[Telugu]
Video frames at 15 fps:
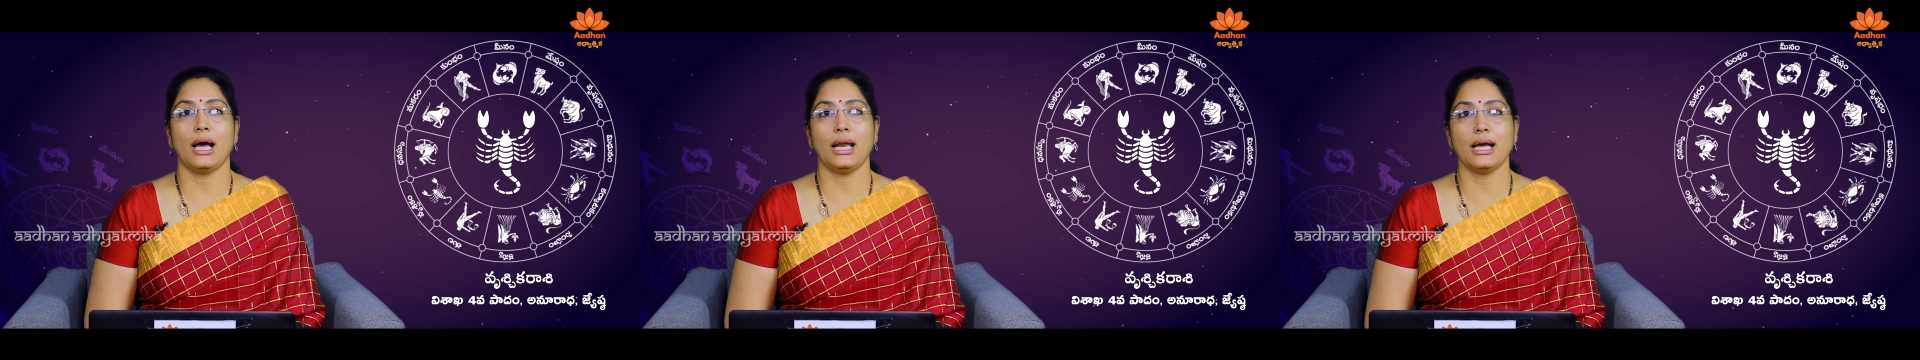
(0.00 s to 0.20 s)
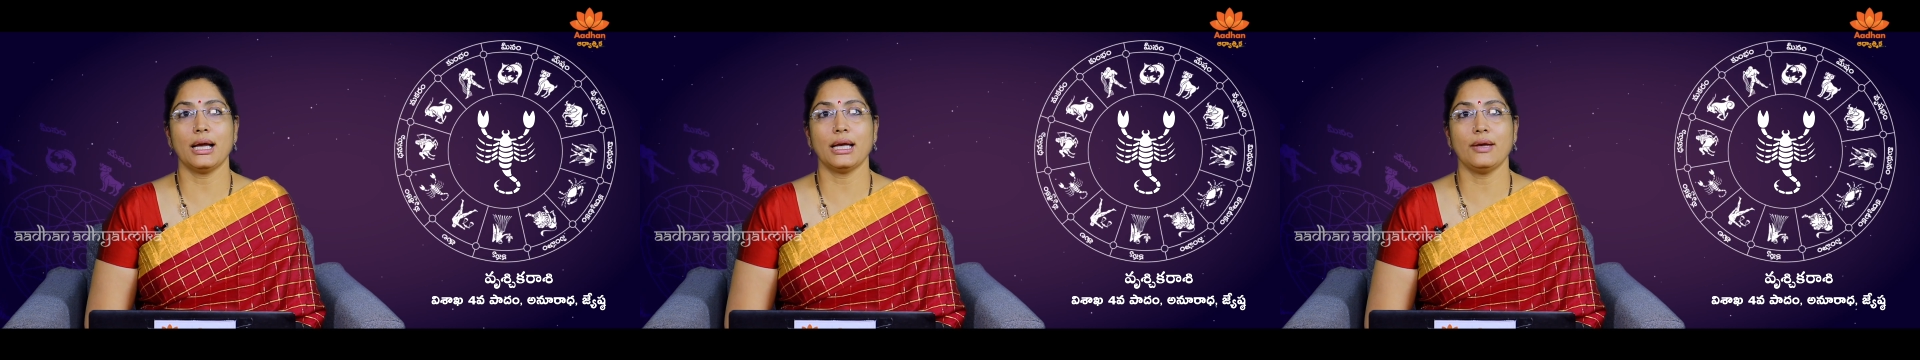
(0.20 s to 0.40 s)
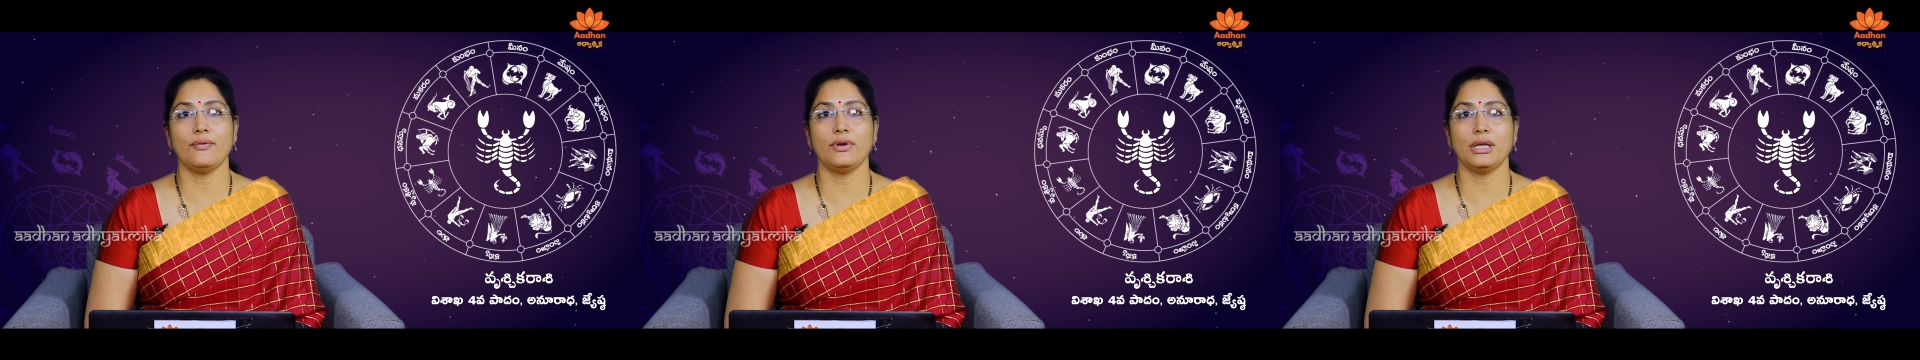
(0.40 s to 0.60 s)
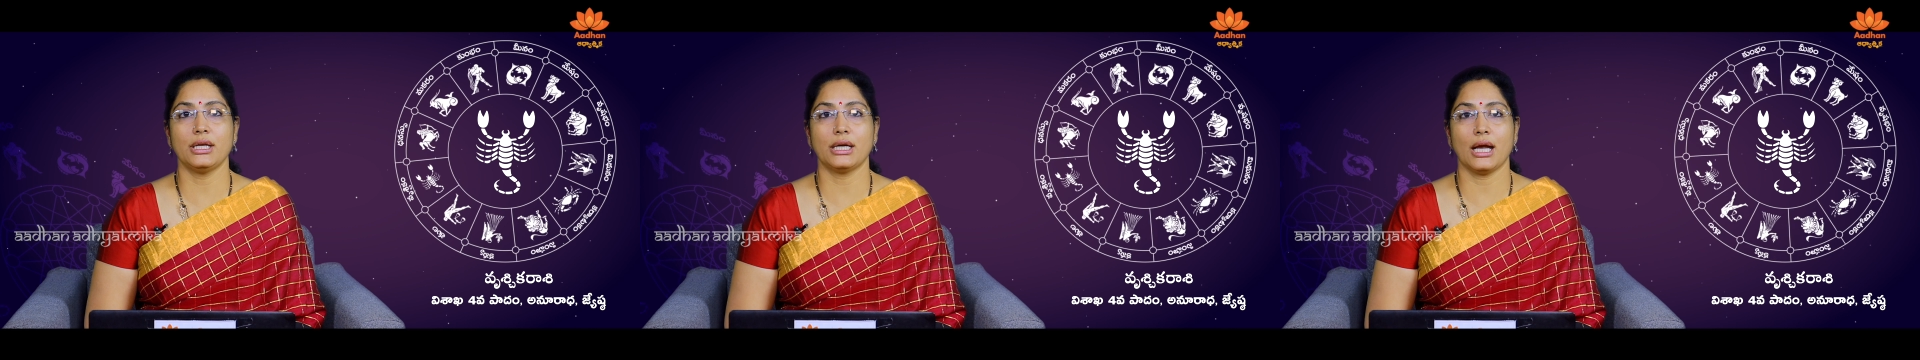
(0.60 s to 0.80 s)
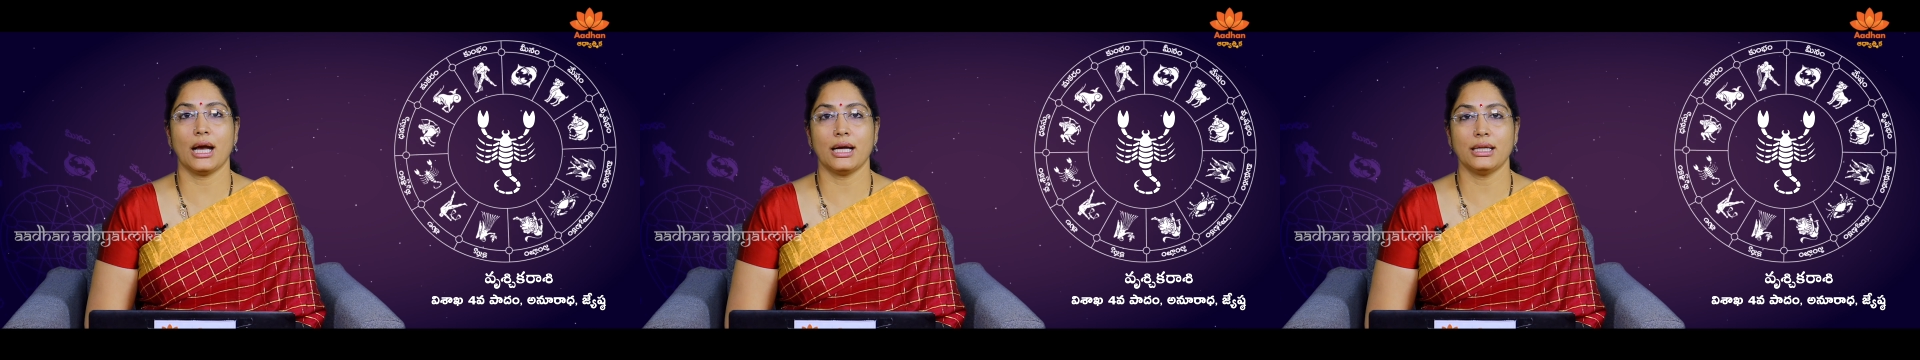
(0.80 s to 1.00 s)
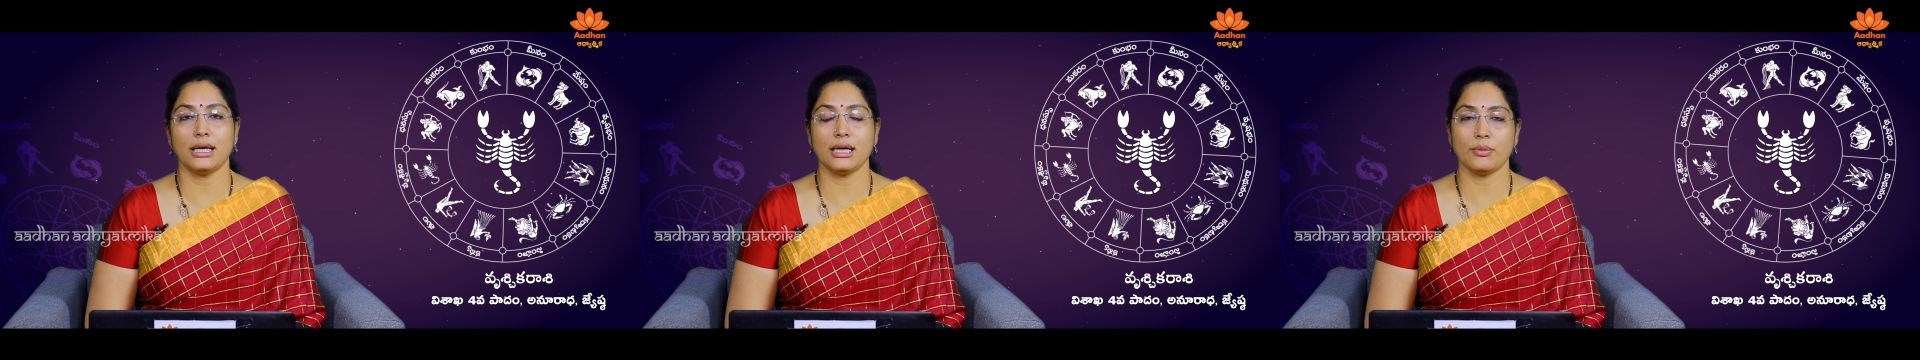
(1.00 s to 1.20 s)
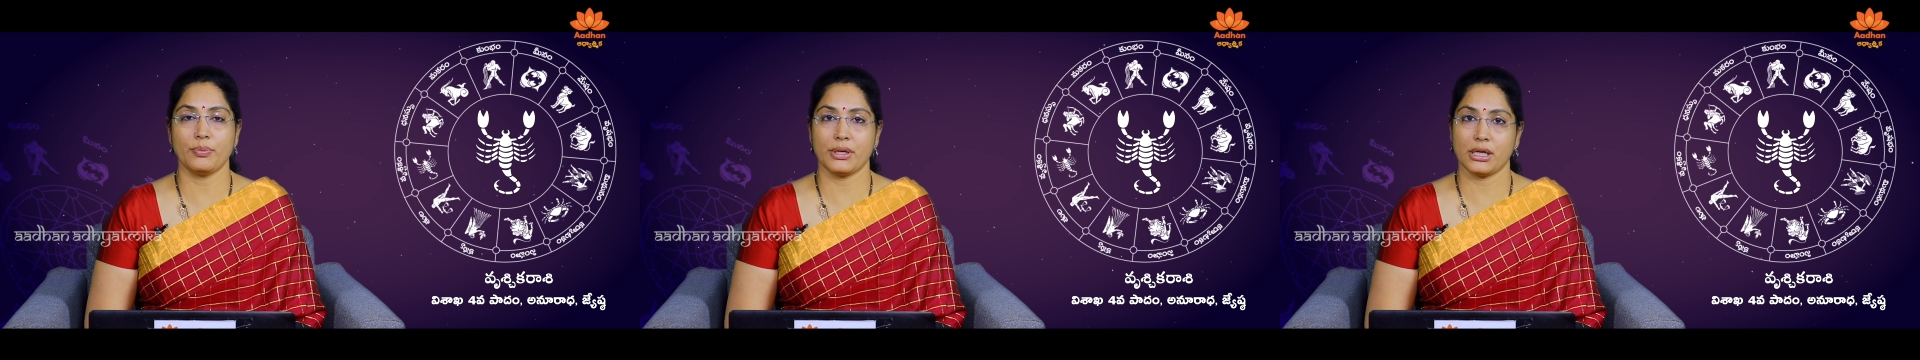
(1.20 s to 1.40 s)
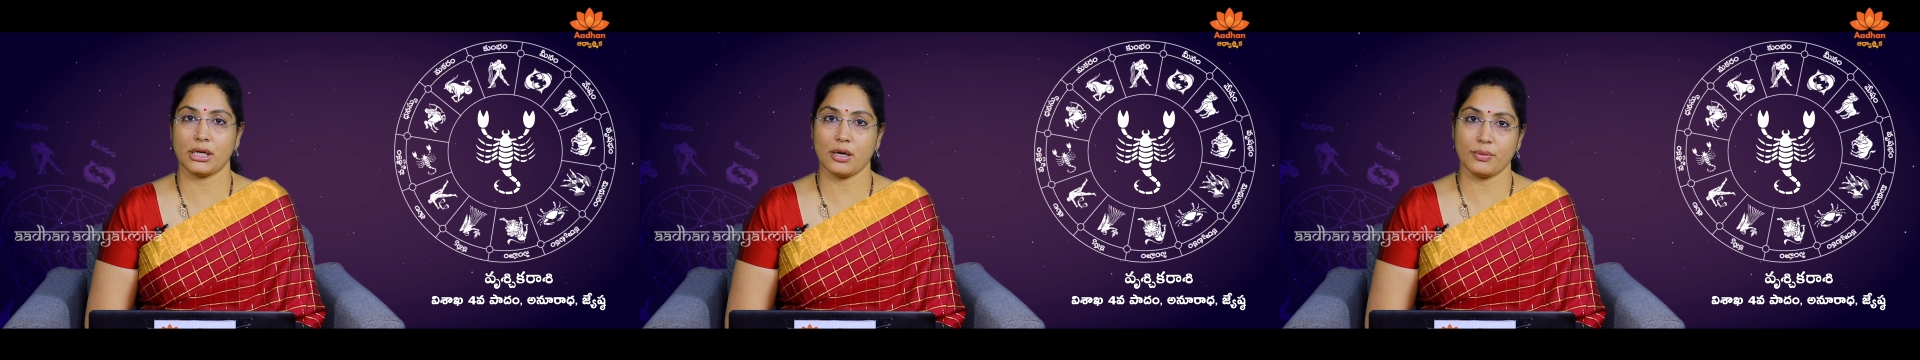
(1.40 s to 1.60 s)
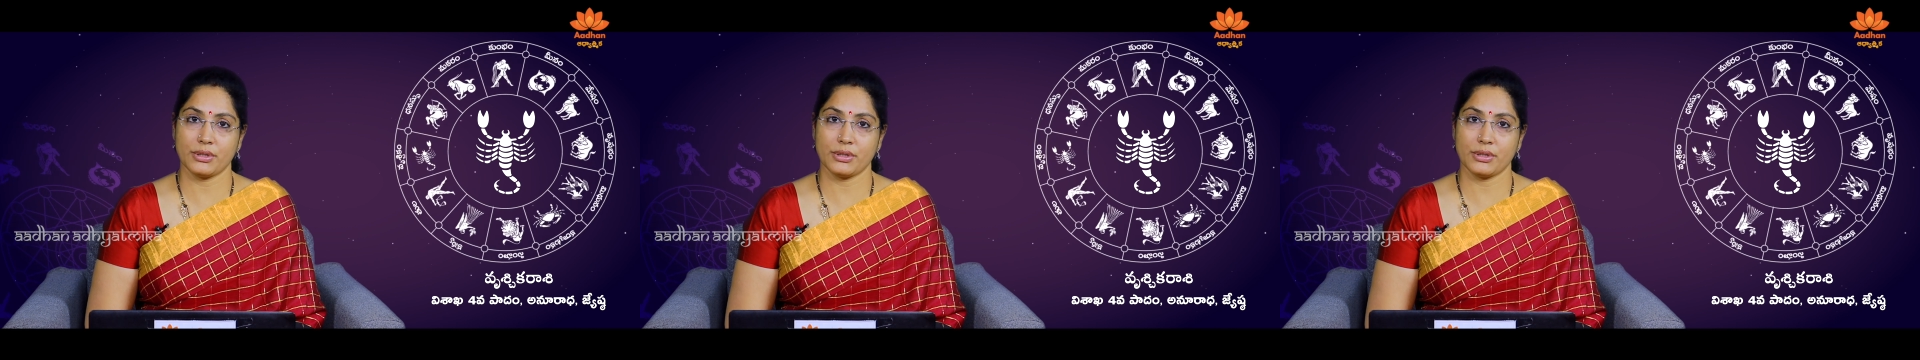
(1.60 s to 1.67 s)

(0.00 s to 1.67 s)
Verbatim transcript: అలాగే వీరికి ఆదాయపరంగా